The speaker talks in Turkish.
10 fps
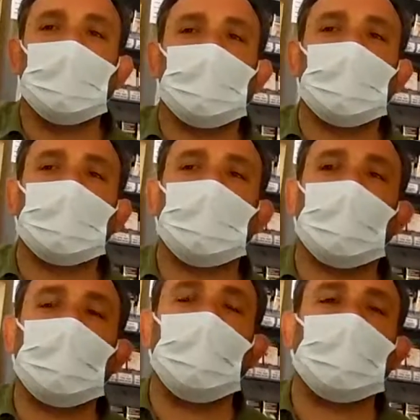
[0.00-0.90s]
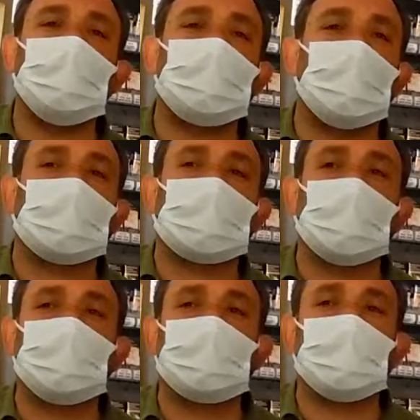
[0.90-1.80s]
Yani netice itibariyle eğer bir saat
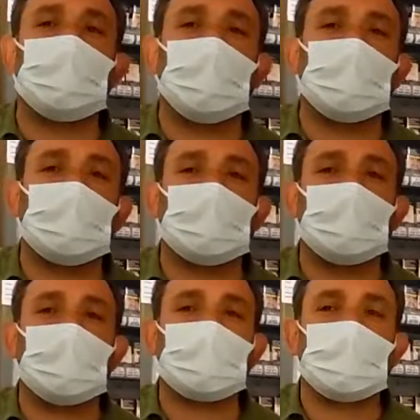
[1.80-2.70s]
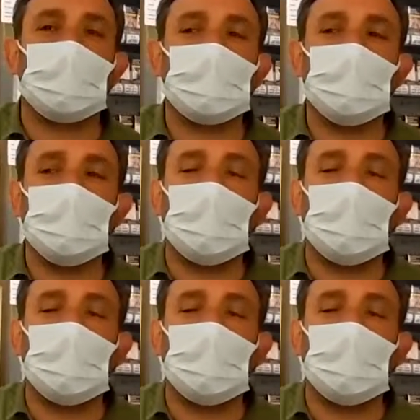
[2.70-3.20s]
daha bize imkan tanırlarsa